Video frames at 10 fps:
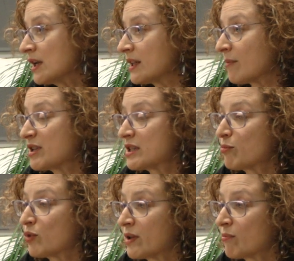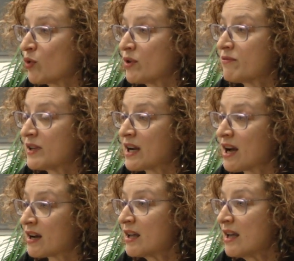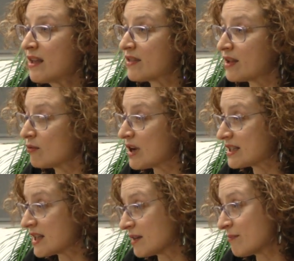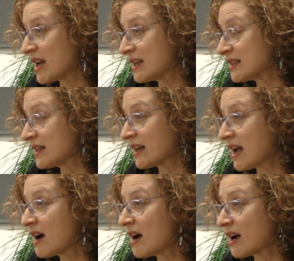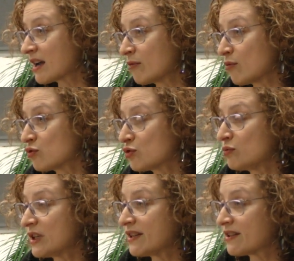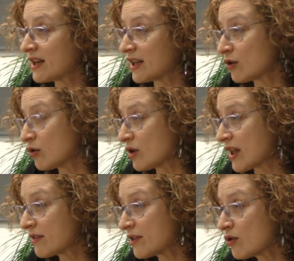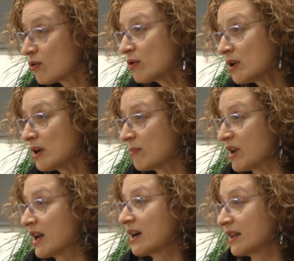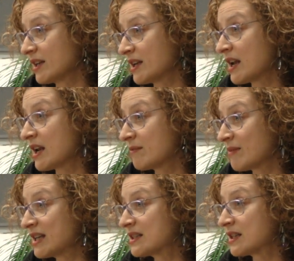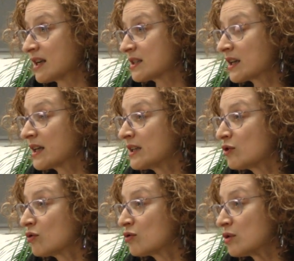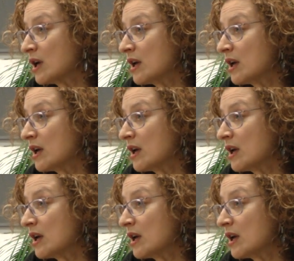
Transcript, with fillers: También se pueden modificar células de animales de granja que luego se utilizan en clonación para generar animales transgénicos